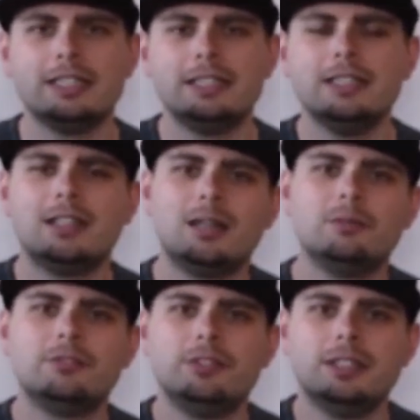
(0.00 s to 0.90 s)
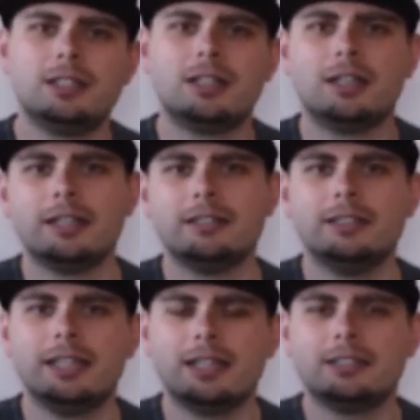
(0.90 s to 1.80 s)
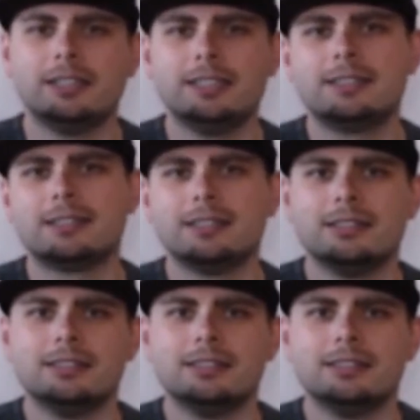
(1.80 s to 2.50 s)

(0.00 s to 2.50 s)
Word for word: Hier haben wir eine RTX